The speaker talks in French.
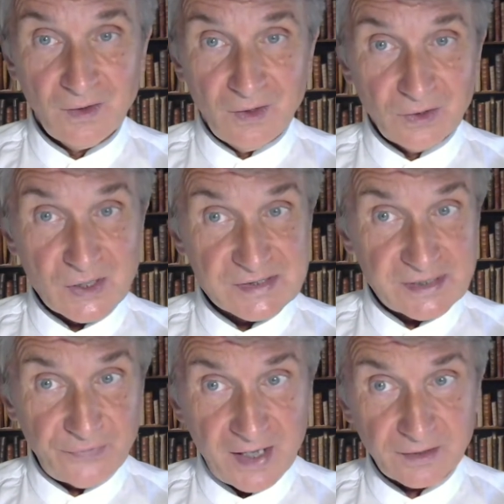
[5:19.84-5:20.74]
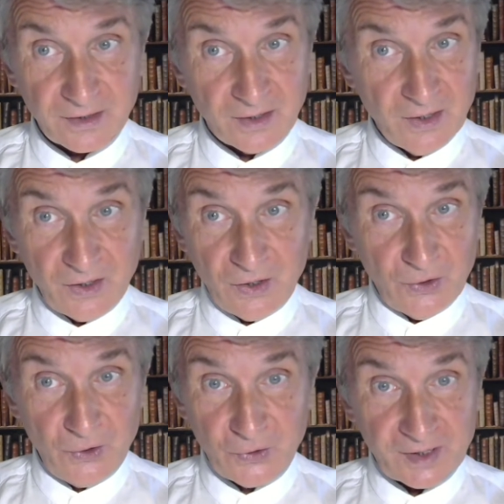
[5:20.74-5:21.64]
Dans sa Phèdre,
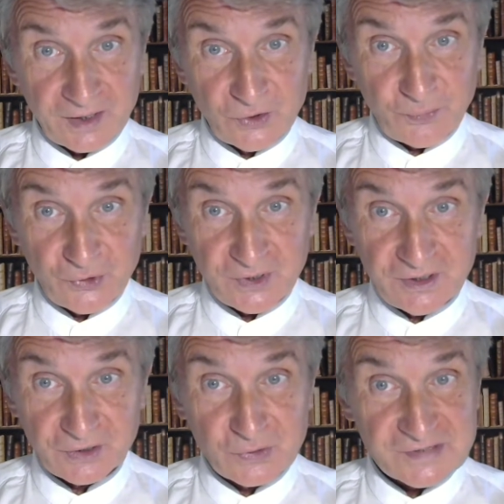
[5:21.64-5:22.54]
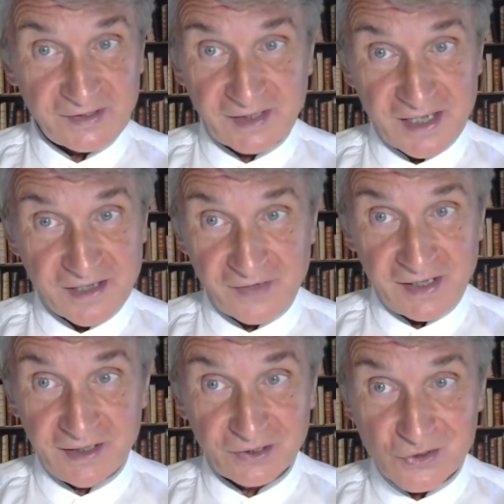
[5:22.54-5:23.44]
le credo poétique de Tsvetaeva
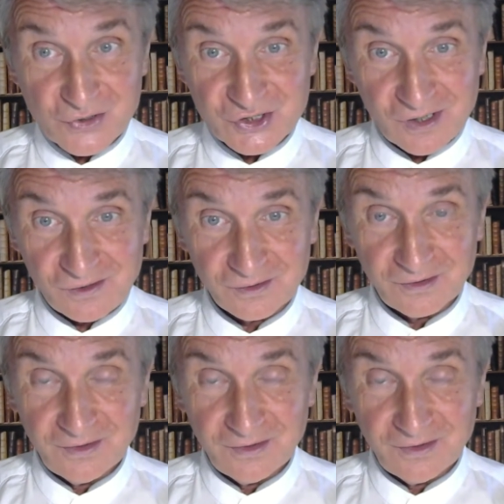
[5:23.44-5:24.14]
est tranchant.